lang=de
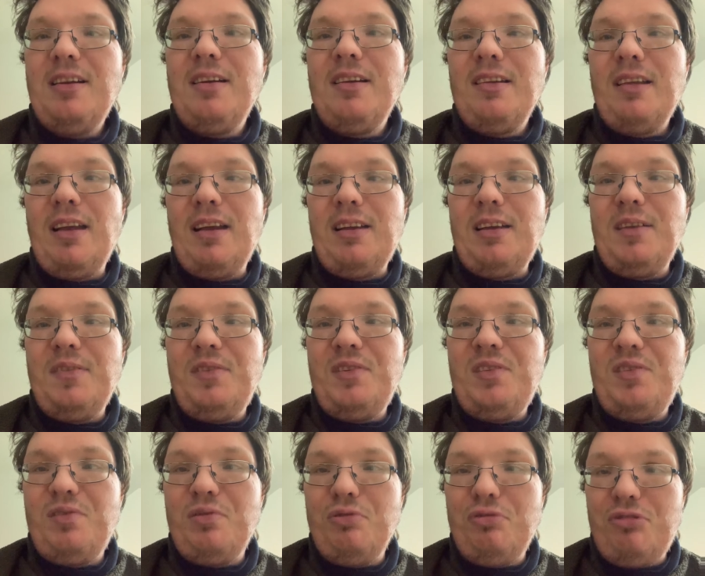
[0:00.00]
Danke fürs
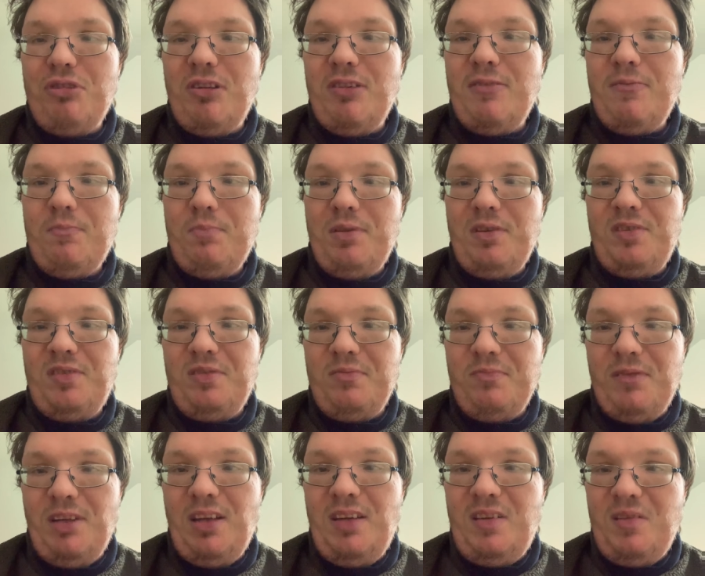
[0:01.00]
Zuschauen, bis zum
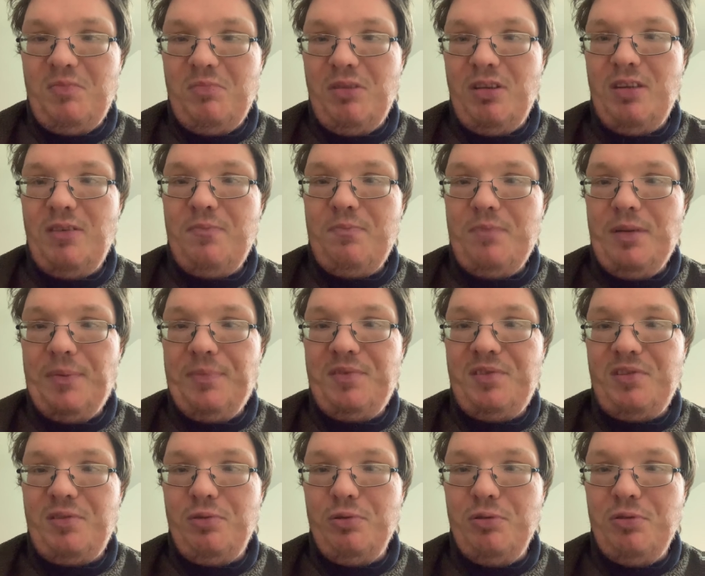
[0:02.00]
nächsten Mal, bleibt
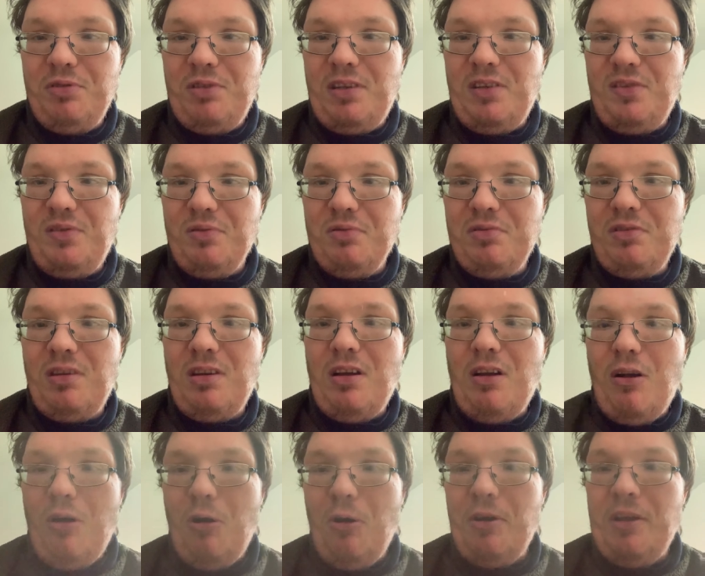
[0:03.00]
cool und gesund,
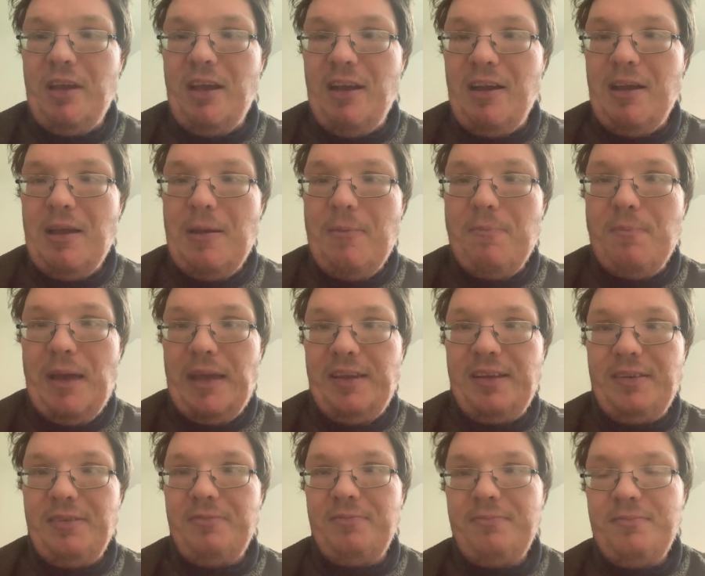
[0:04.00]
euer
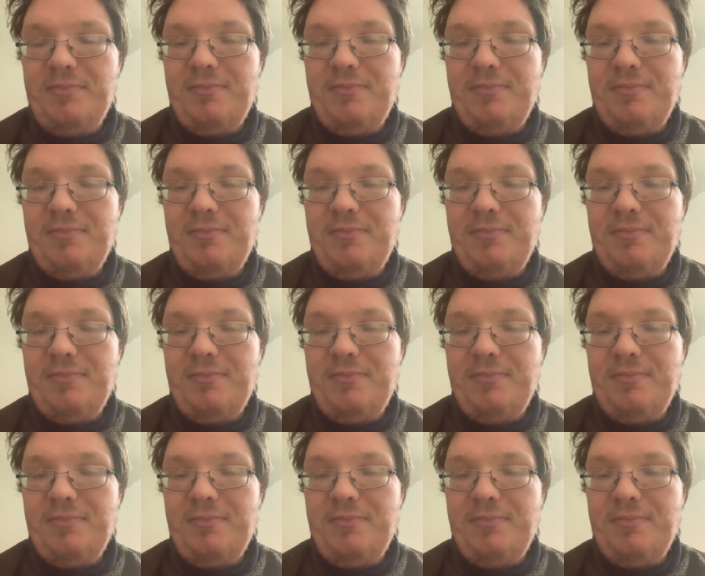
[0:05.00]
Mike.